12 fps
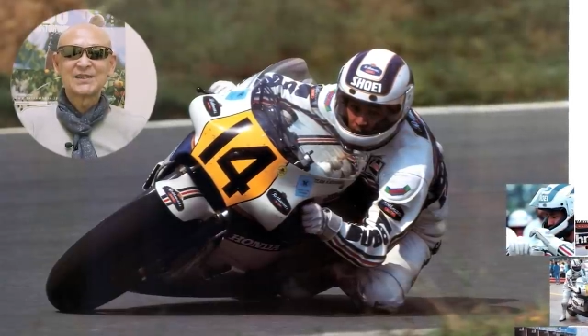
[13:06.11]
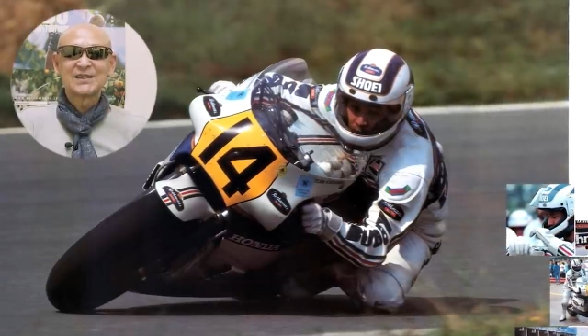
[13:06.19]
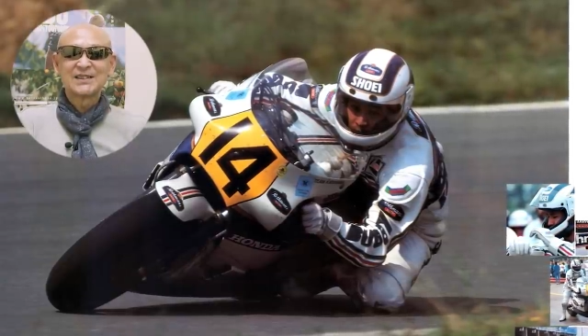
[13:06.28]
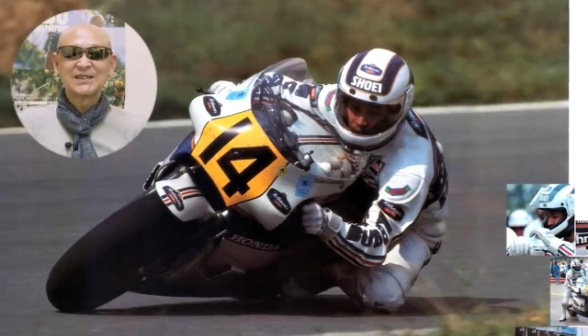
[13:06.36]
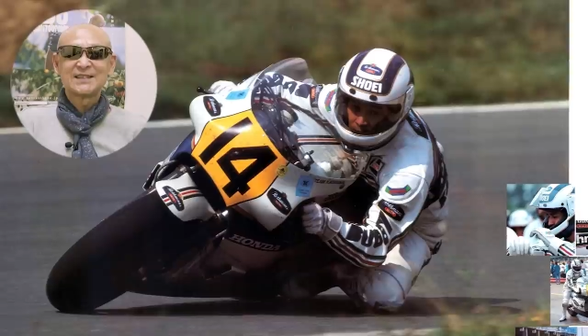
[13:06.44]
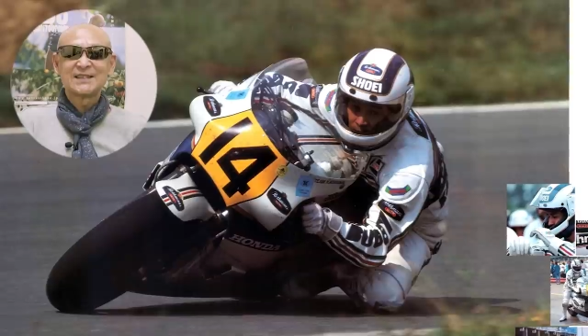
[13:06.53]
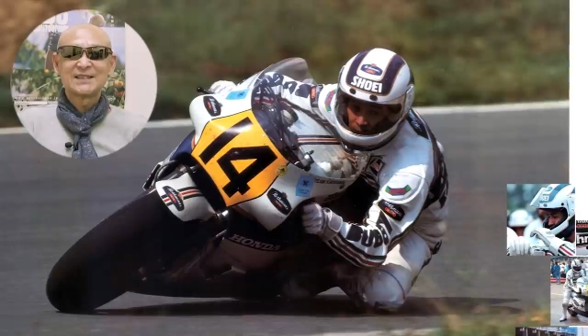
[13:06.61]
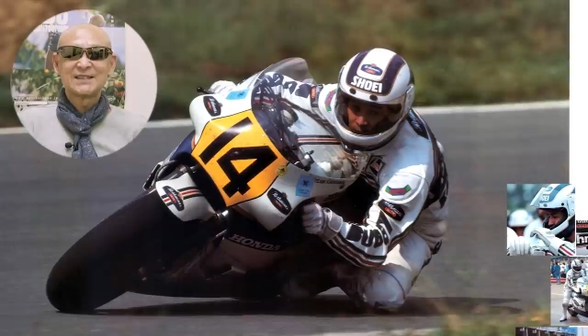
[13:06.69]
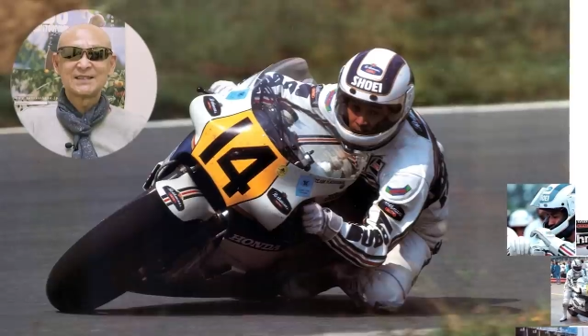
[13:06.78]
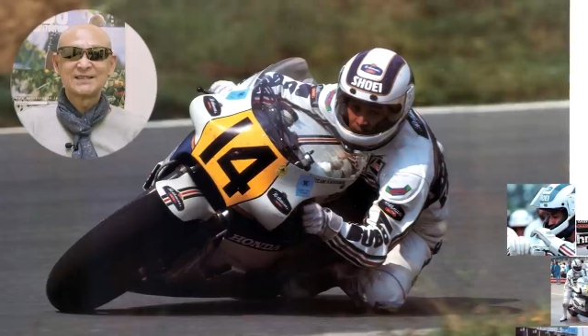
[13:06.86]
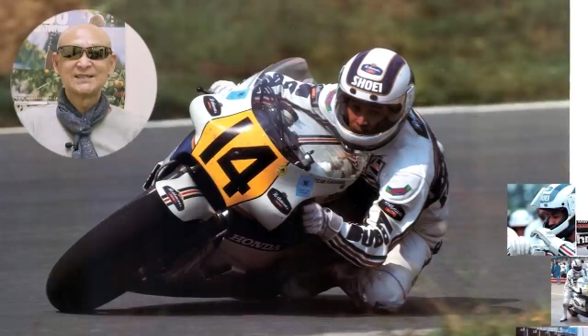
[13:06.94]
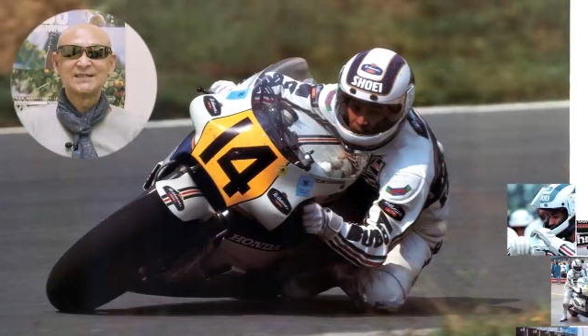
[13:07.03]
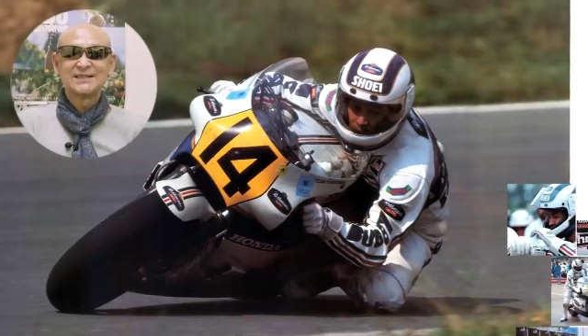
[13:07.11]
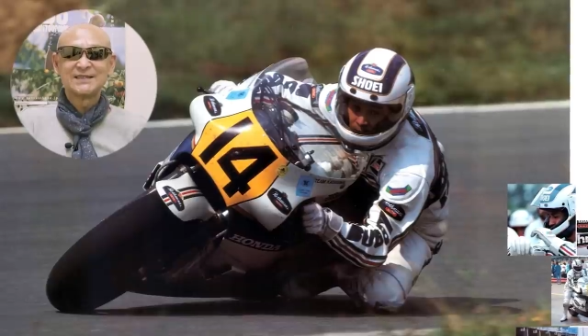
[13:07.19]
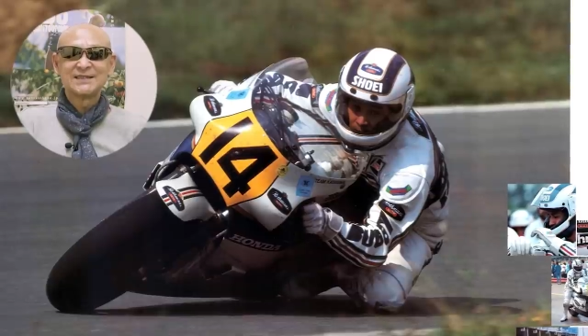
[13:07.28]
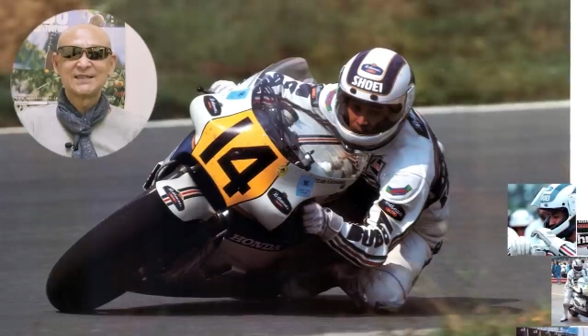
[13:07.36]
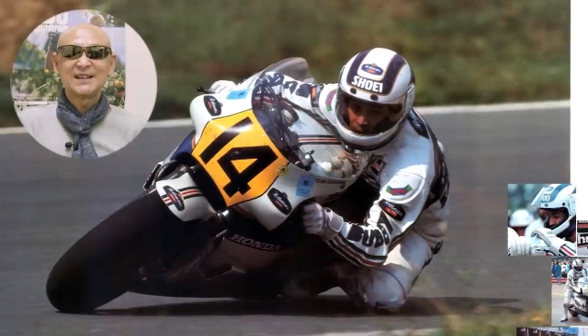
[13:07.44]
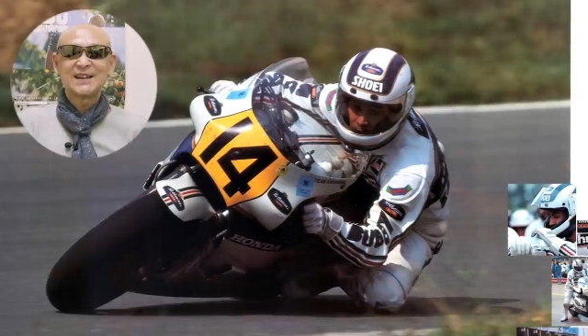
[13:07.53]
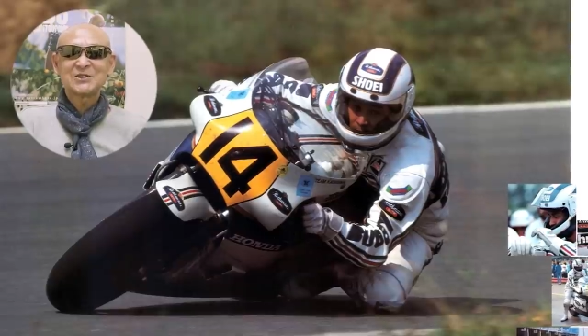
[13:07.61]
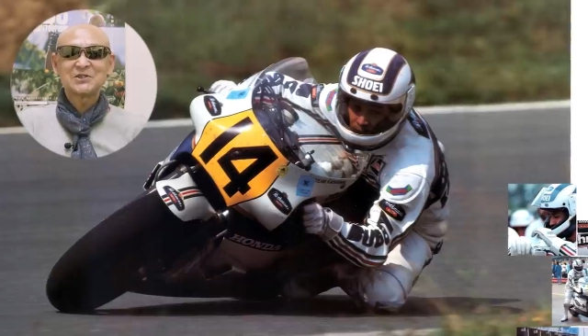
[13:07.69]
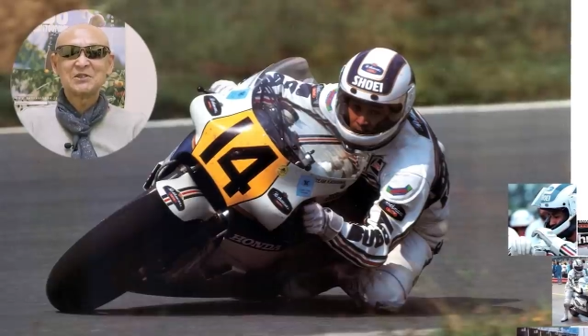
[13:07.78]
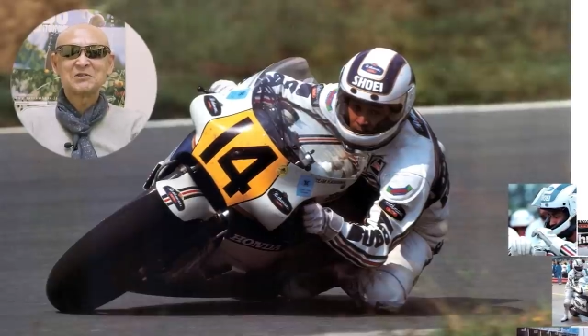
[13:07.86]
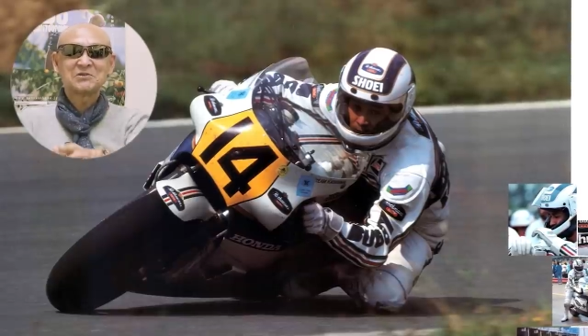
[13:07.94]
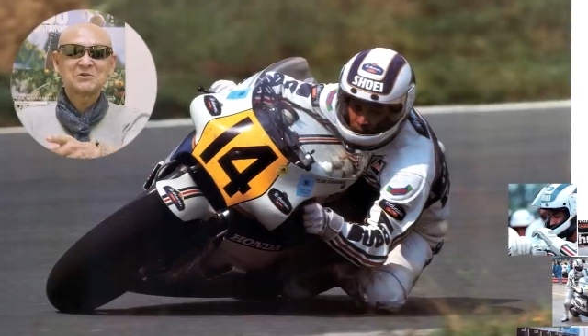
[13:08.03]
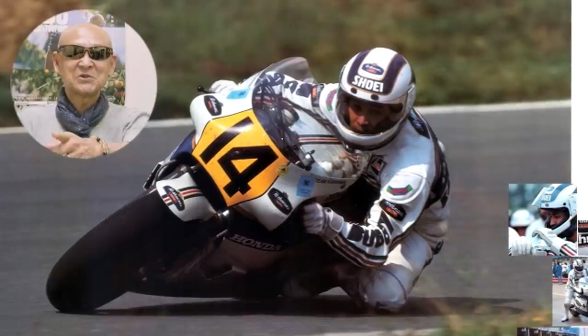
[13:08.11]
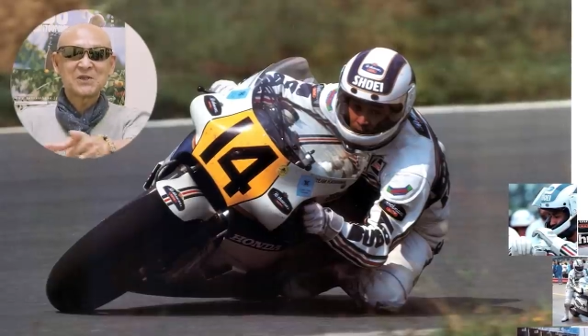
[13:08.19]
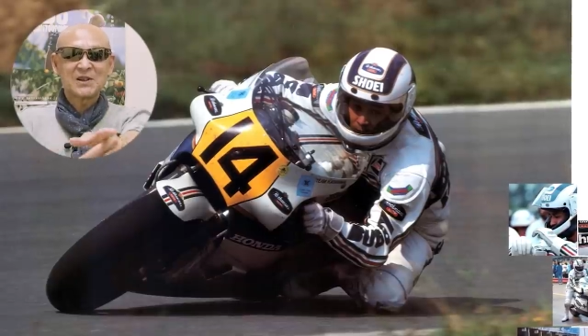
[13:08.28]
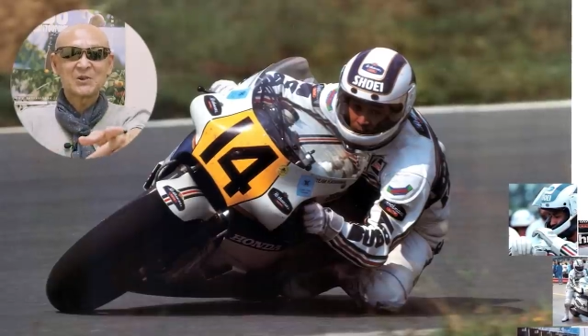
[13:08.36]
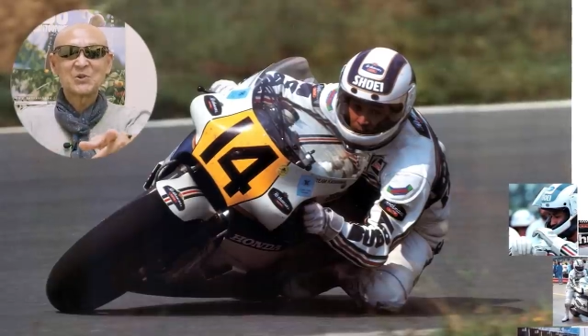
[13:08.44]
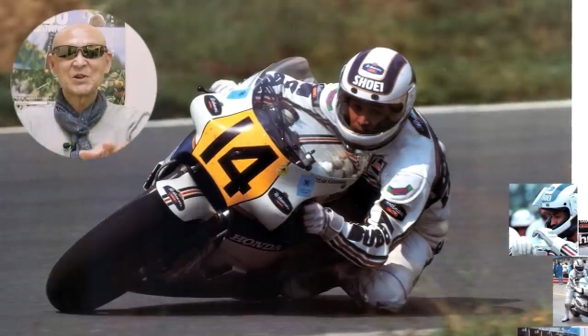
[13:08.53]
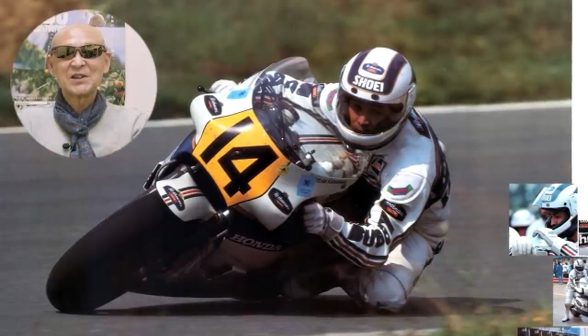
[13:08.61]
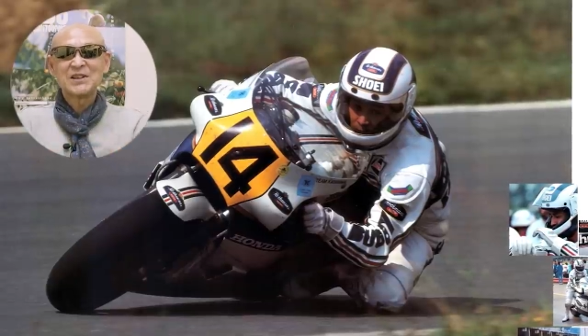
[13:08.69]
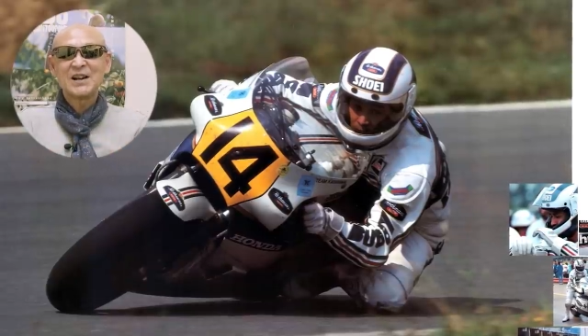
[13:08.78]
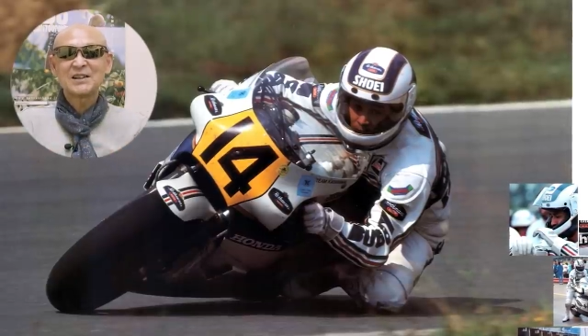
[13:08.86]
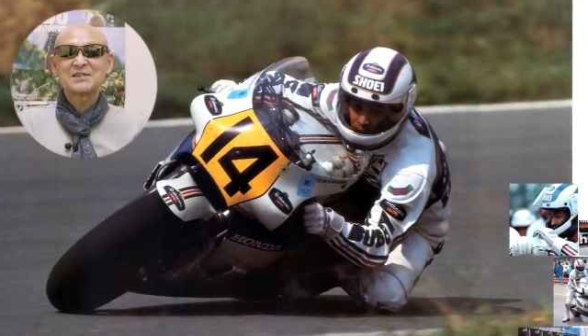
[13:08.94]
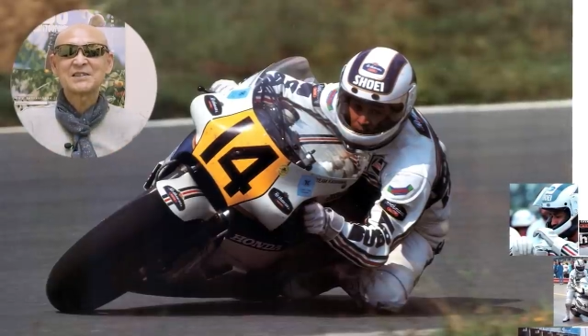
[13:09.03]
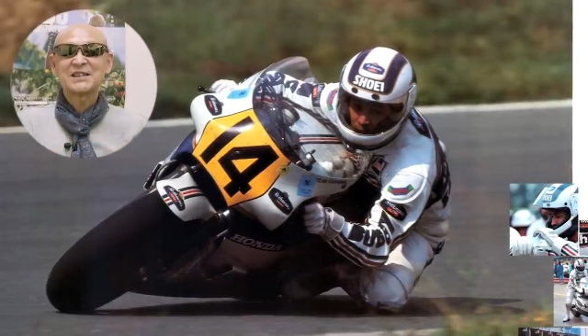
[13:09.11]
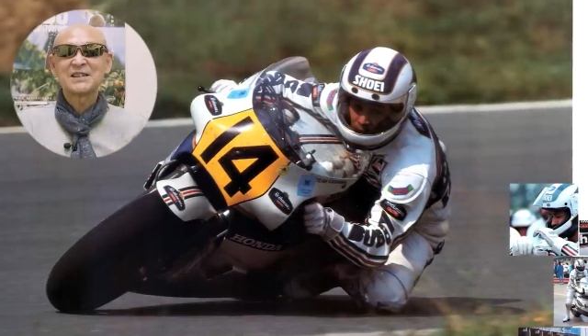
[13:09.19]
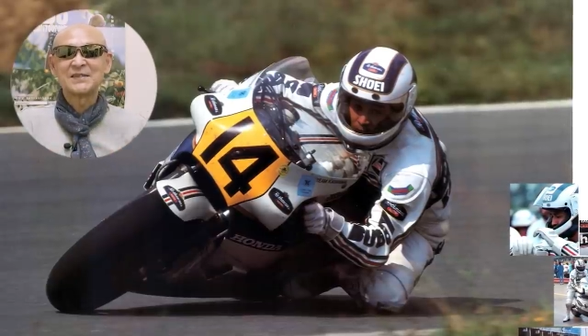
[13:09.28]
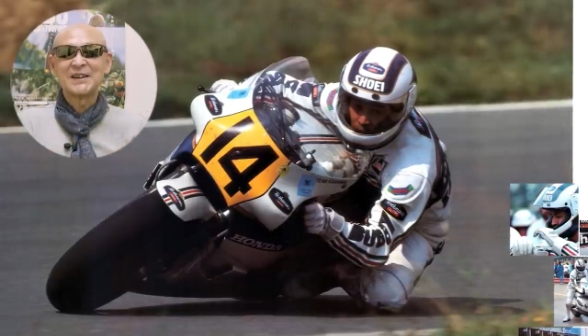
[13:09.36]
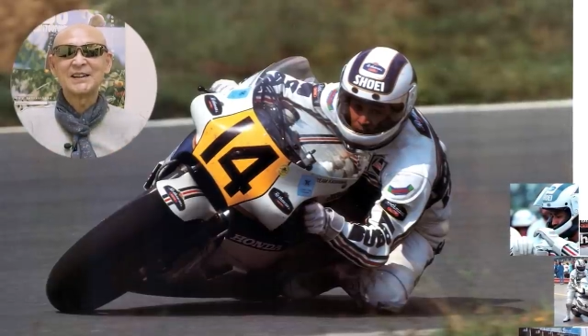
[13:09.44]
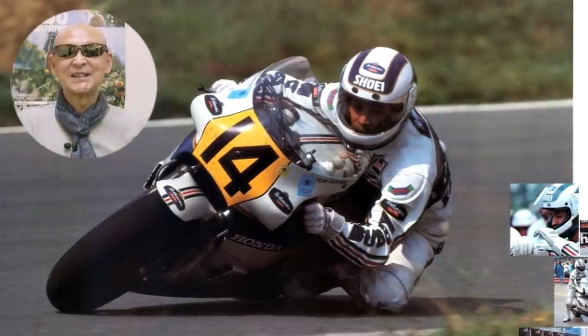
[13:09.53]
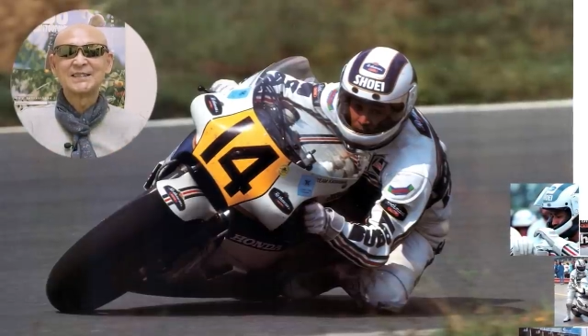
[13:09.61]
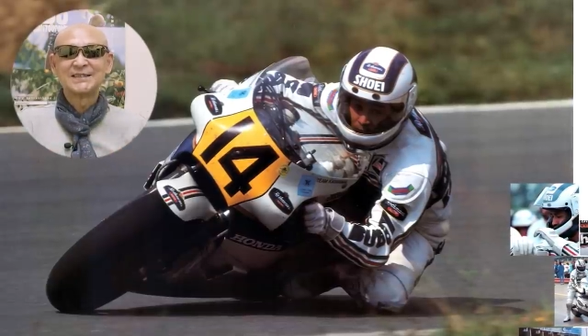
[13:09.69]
あぜひとも、あのそれはあの後で送っとくからこれに貼り付ければ。いいですか。